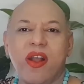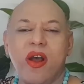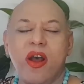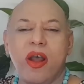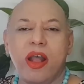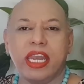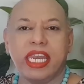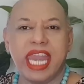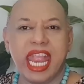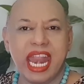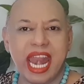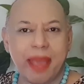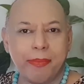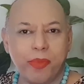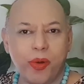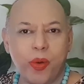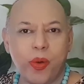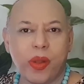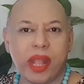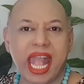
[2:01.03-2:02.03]
ก็ได้รับ
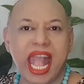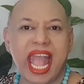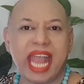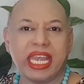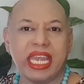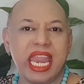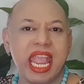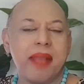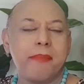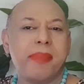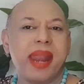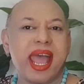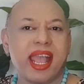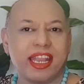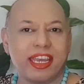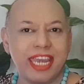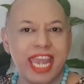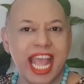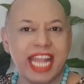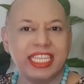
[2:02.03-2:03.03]
โอกาสเนี่ยผลัก
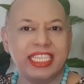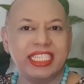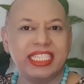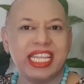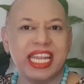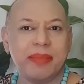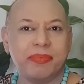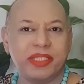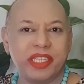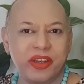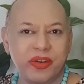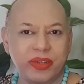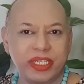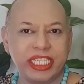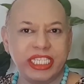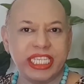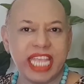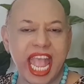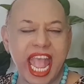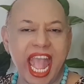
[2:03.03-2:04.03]
ดันสนับสนุน
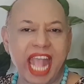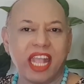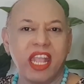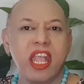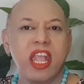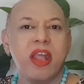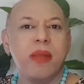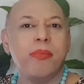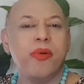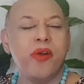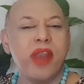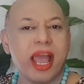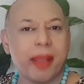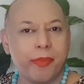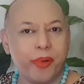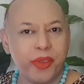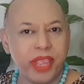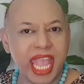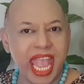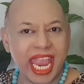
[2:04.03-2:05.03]
จากผู้หลัก
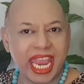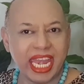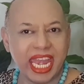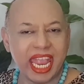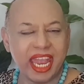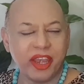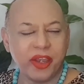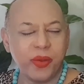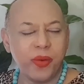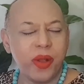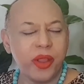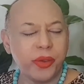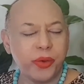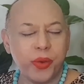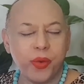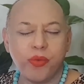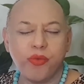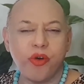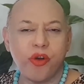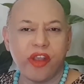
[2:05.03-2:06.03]
ผู้ใหญ่เนี่ยทั่ว
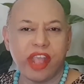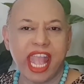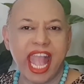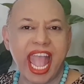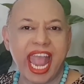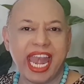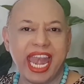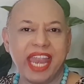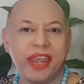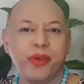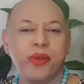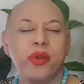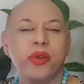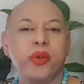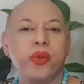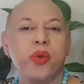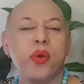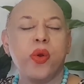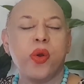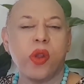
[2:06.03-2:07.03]
ทุกวงการและทั่ว
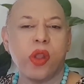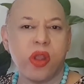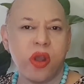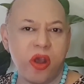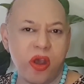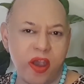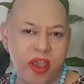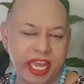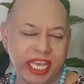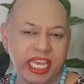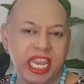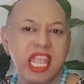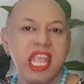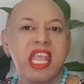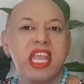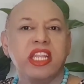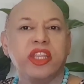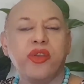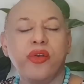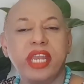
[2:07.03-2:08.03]
ทุกองค์กร
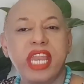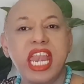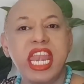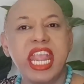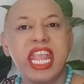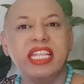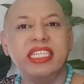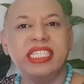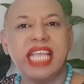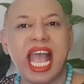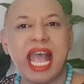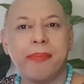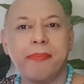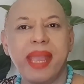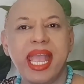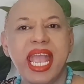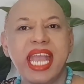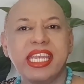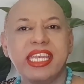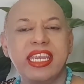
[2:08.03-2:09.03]
ตัวท่านเองสา
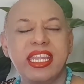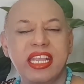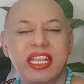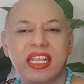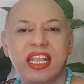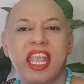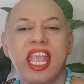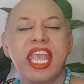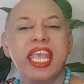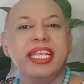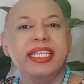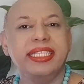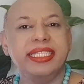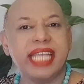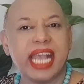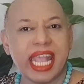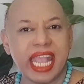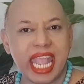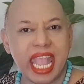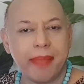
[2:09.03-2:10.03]
มารถดึง
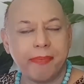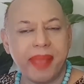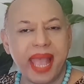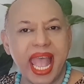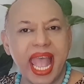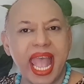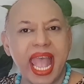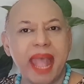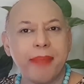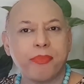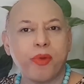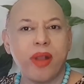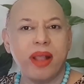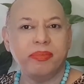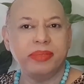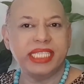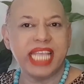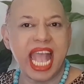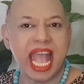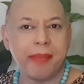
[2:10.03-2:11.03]
ศักยภาพควา
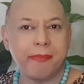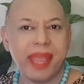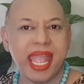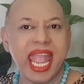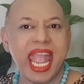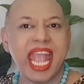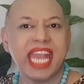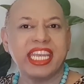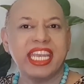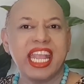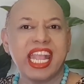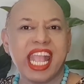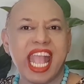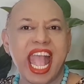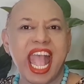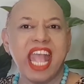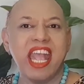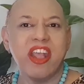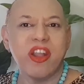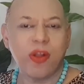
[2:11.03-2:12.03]
มสามารถนะ
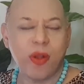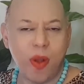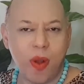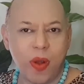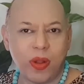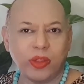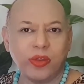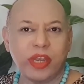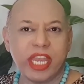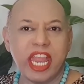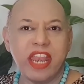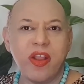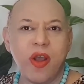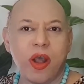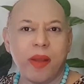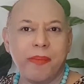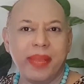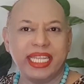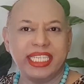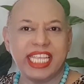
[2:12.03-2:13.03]
คะของตัวท่านอ
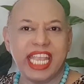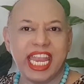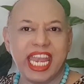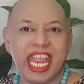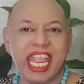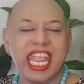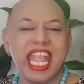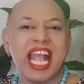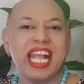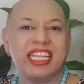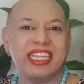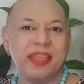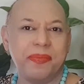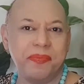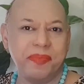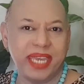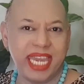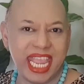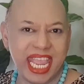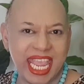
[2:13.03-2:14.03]
อกมาใช้ได้อย่างเต็ม
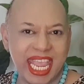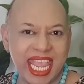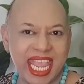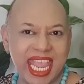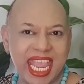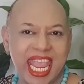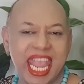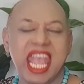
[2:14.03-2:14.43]
ที่